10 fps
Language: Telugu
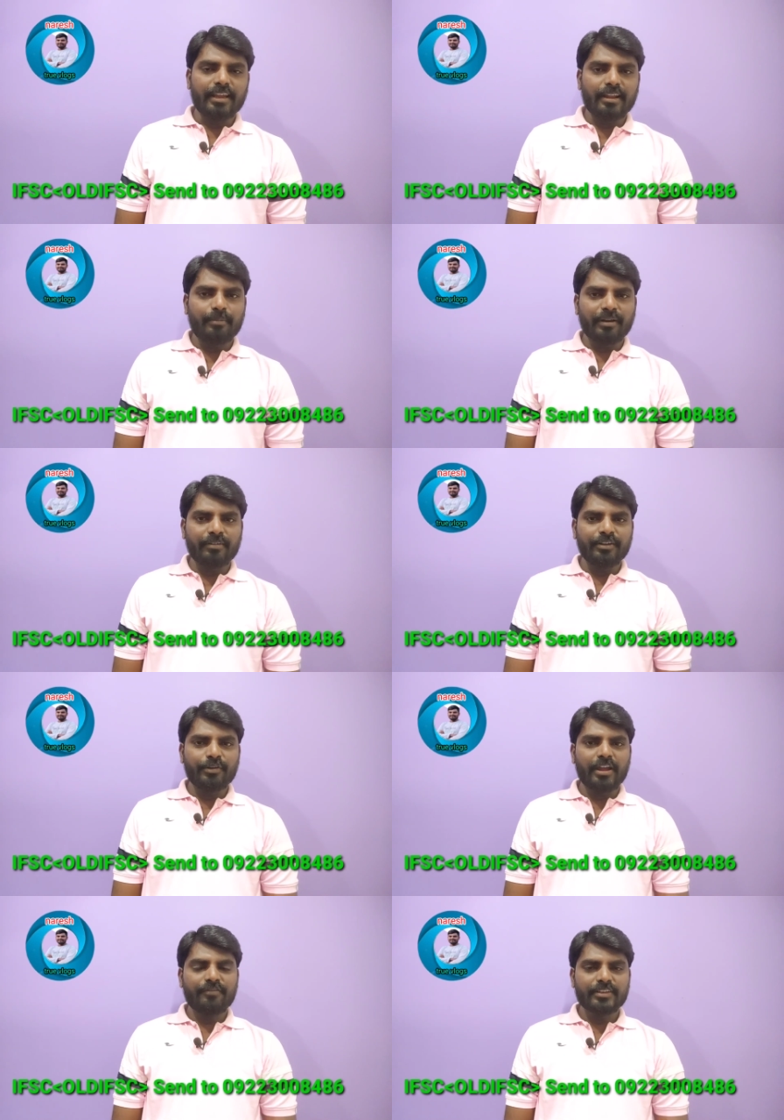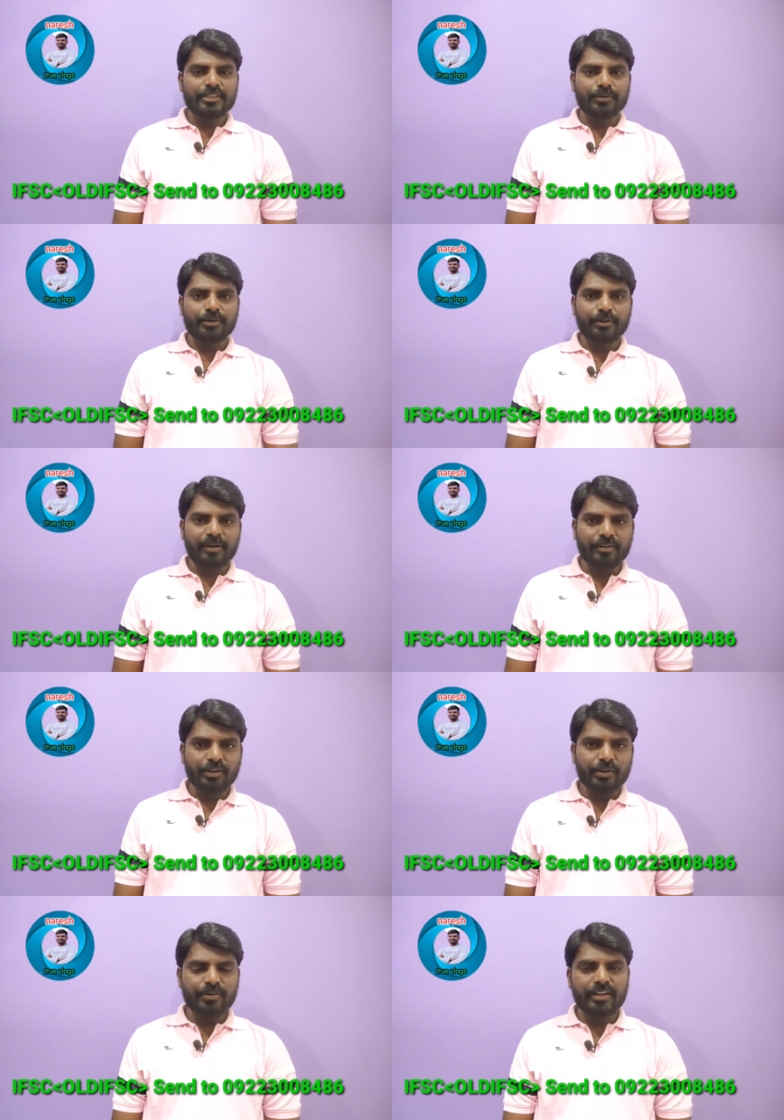ఎలా మనం న్యూ ఐఎఫ్ఎస్సి కోడ్ మన
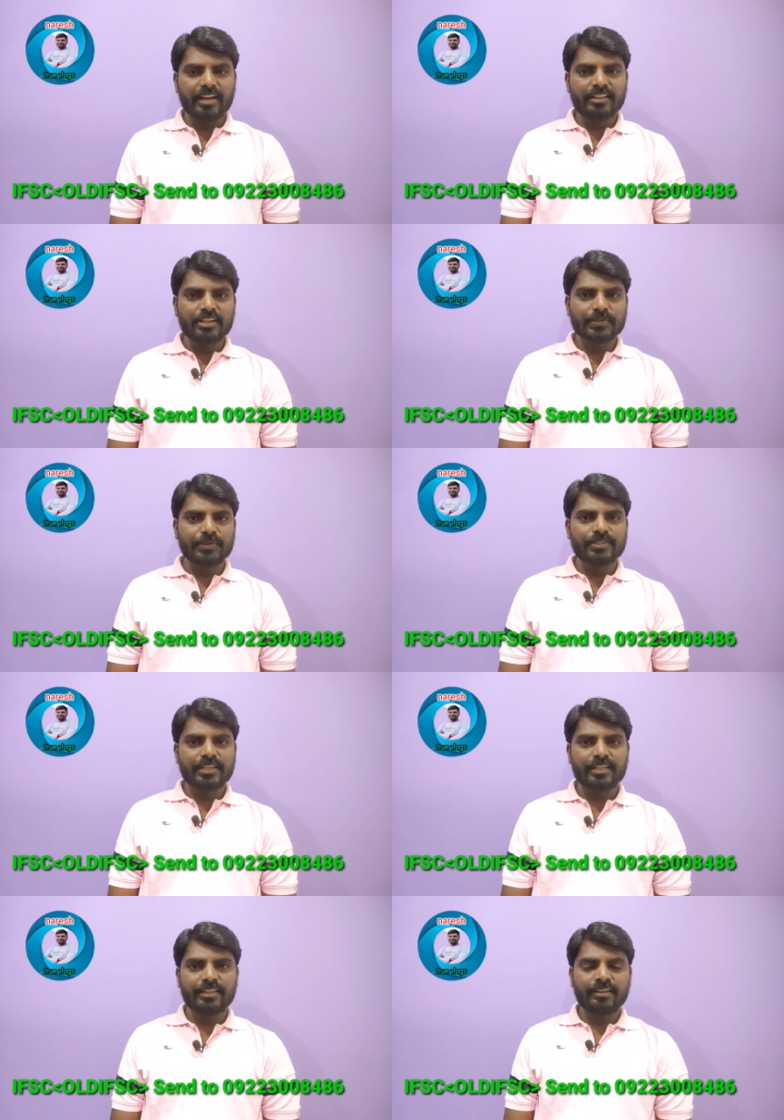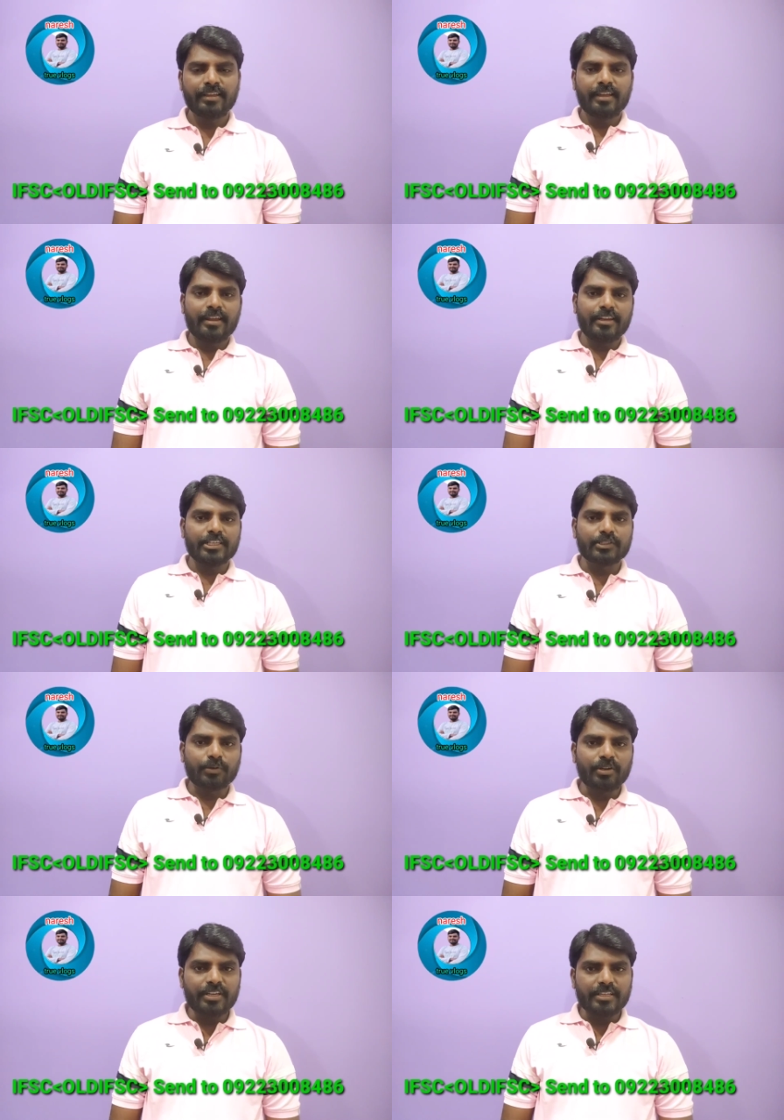ఇంట్లో నుండి ఎలా తెలుసుకోవచ్చు అనేది నేను
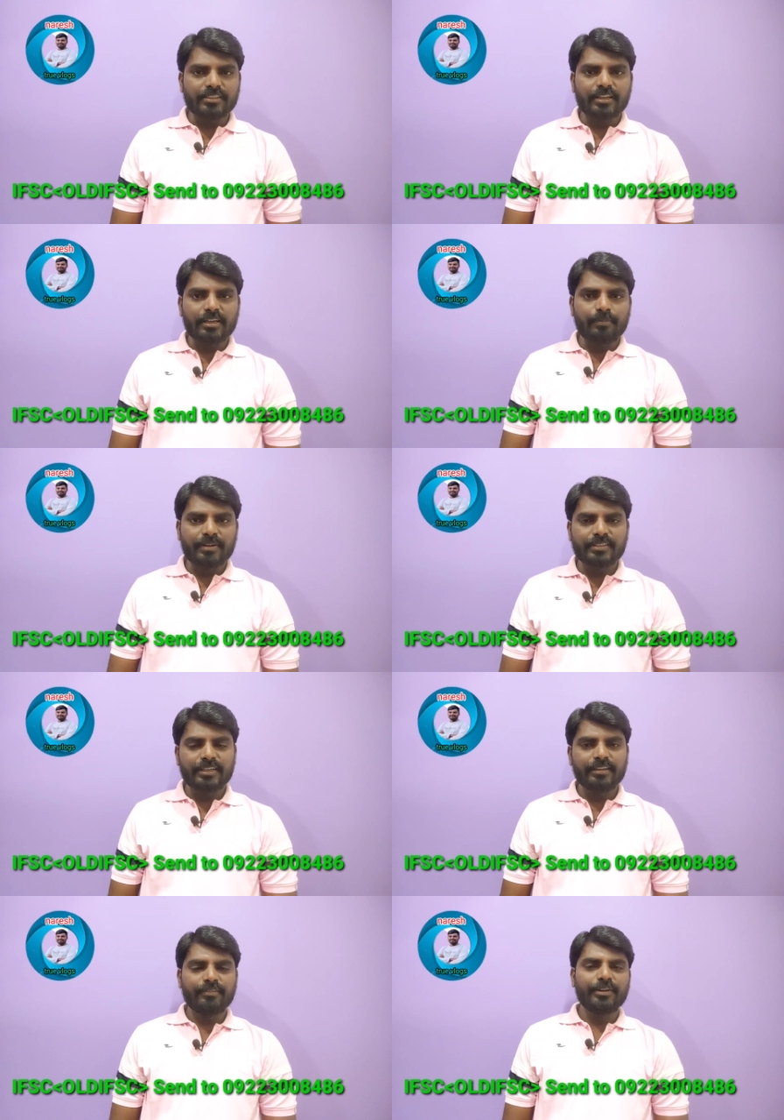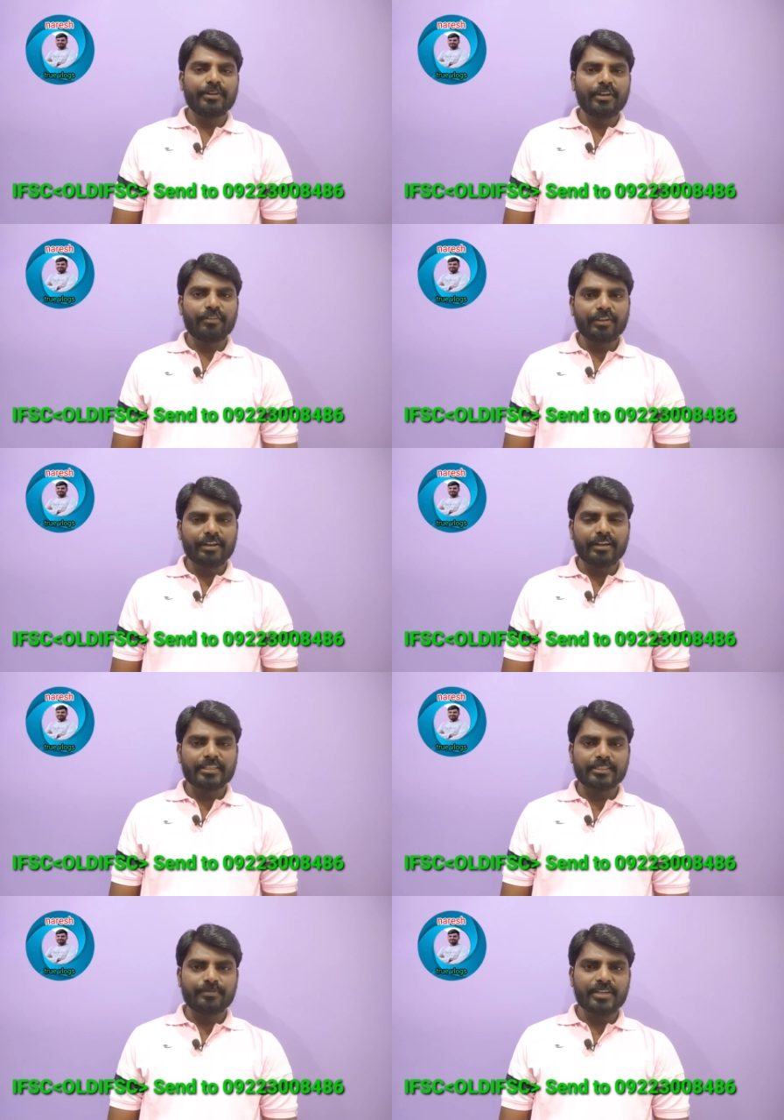స్క్రోల్ చేస్తున్నా కంపల్సరీ ఈ వీడియో ఎవరు ఎక్కడ
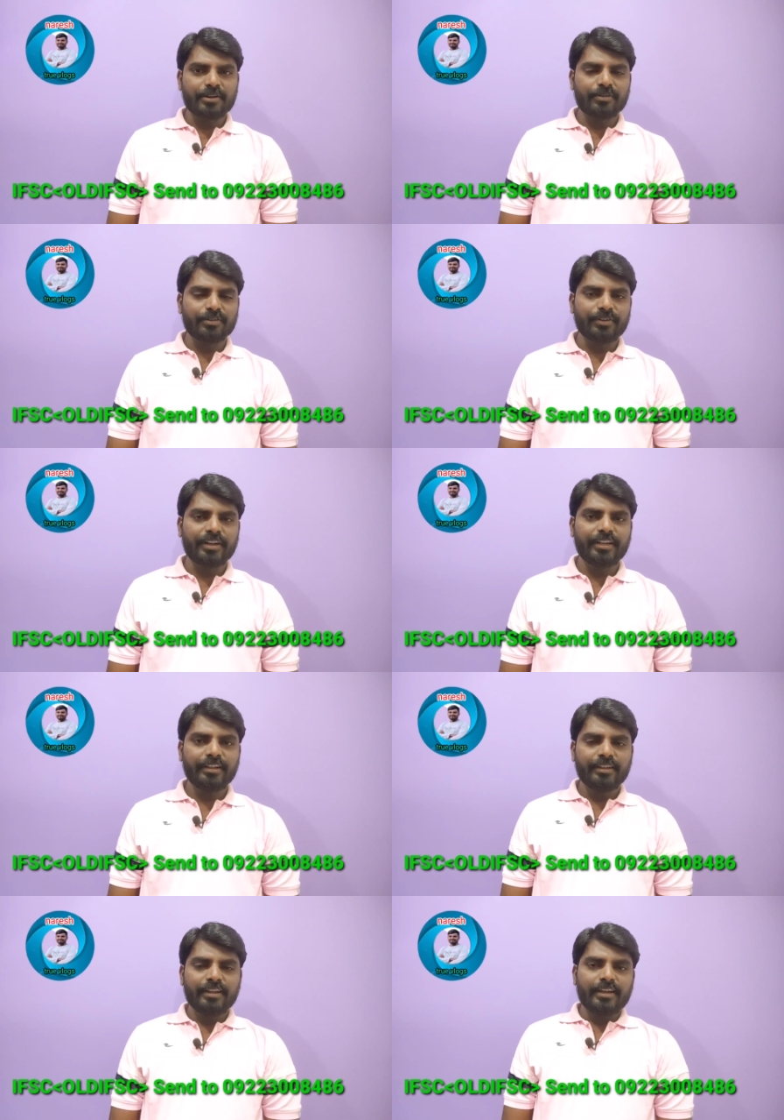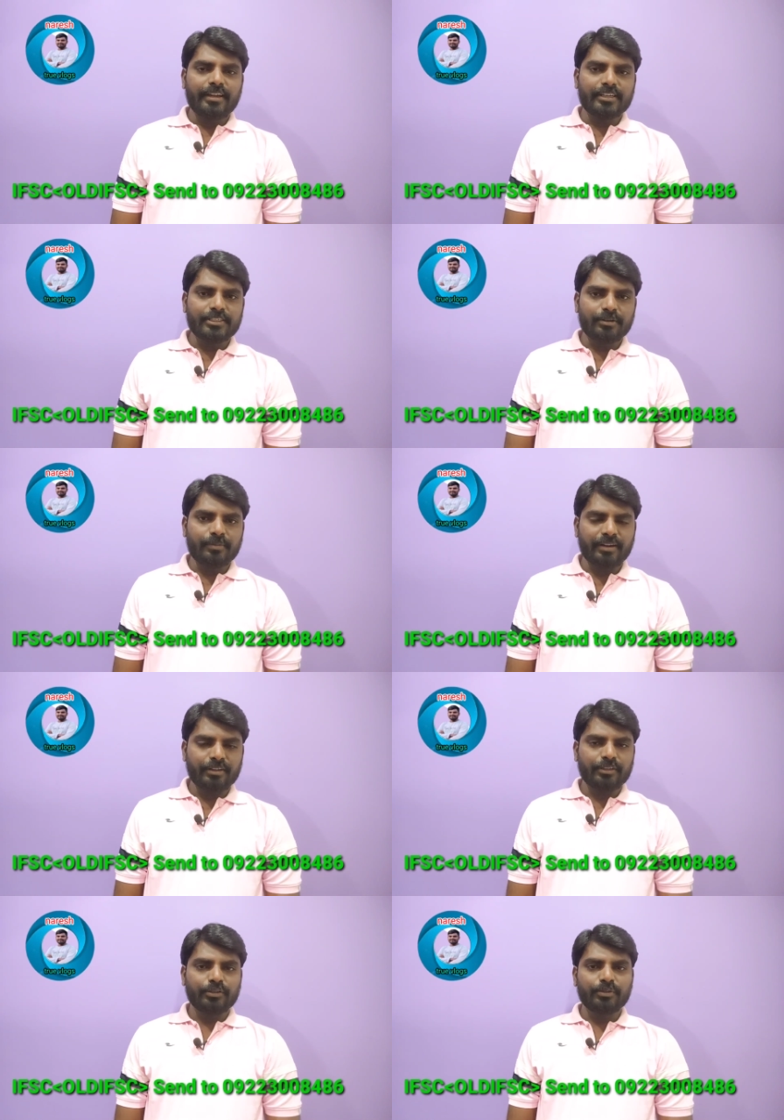స్కిప్ చేయకుండా చూడండి నెక్స్ట్ మన
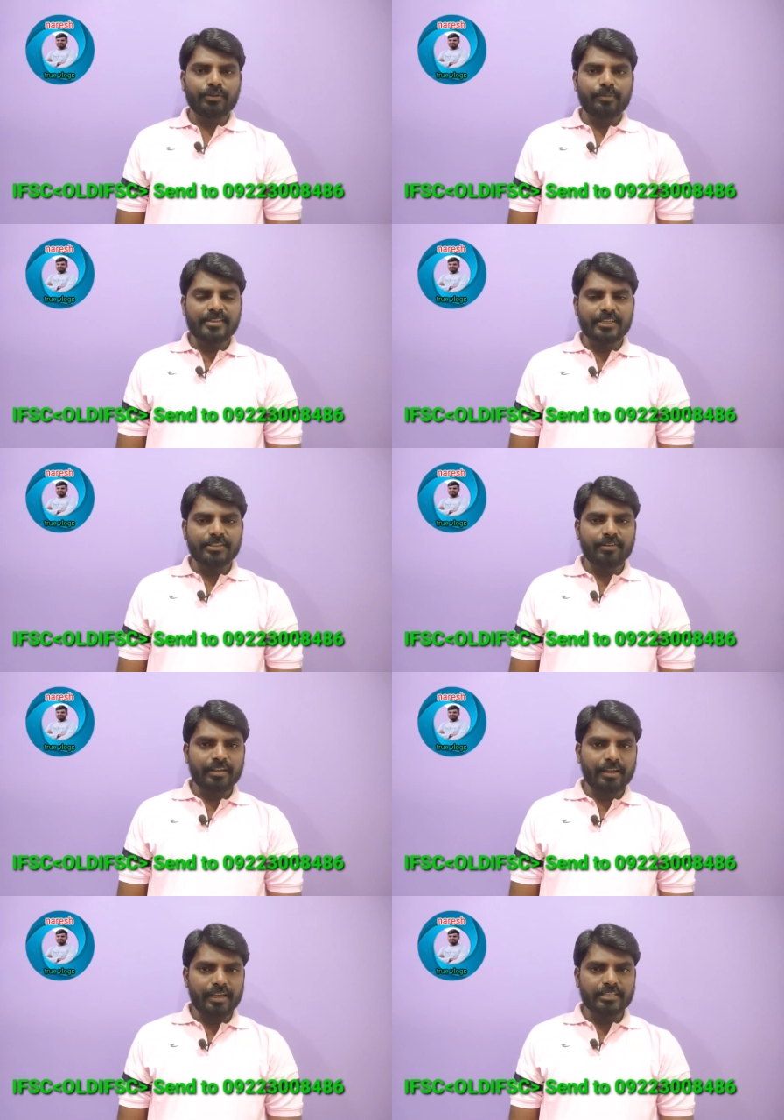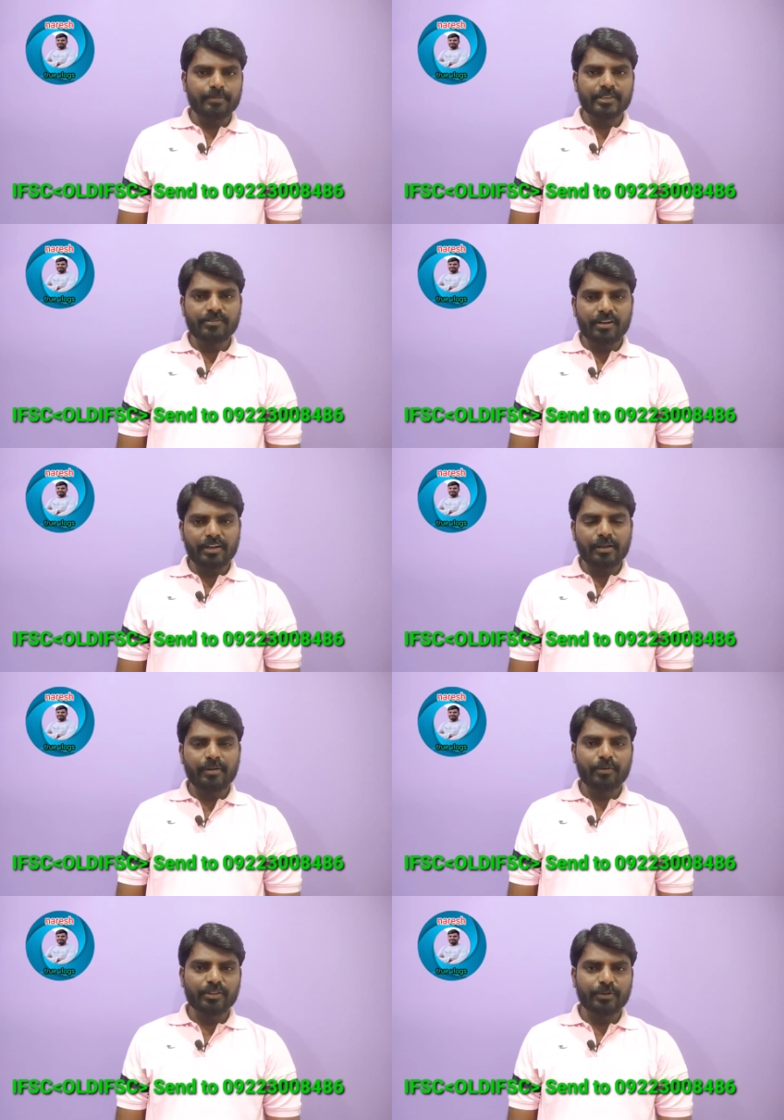త్రూ మెసేజ్ ద్వారా ఎస్ఎంఎస్ ద్వారా కనుక
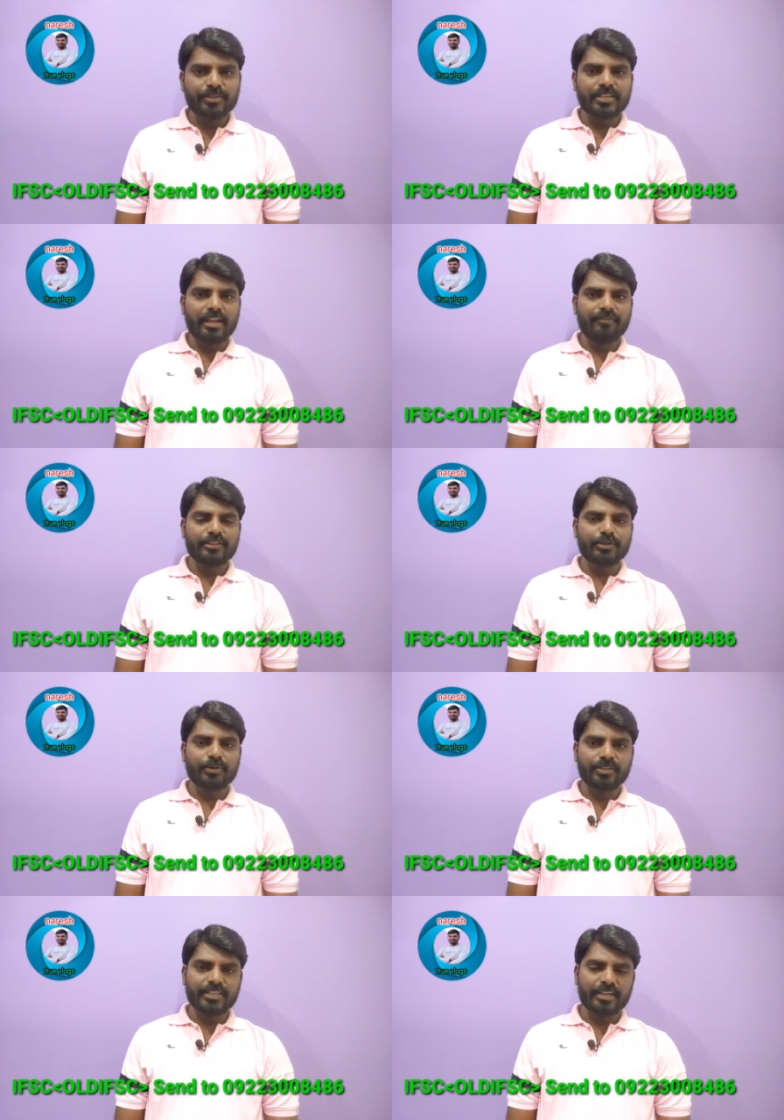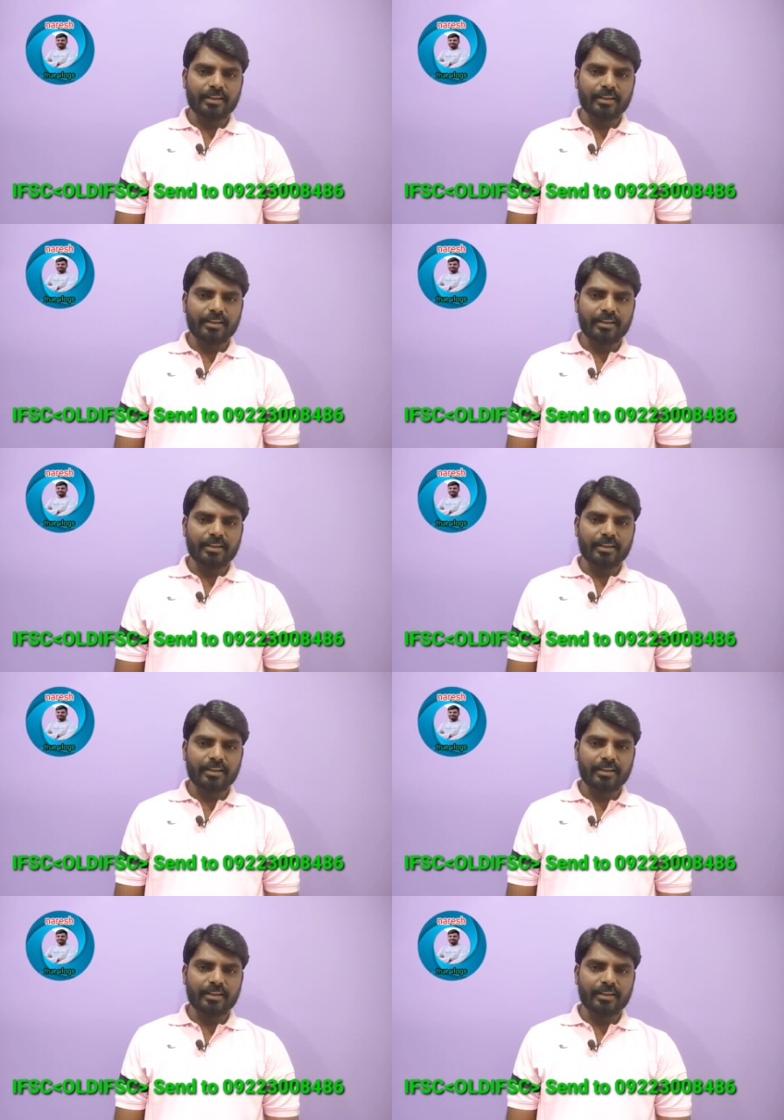మన కొత్తగా వచ్చిన ఐఎఫ్ఎస్సి కోడ్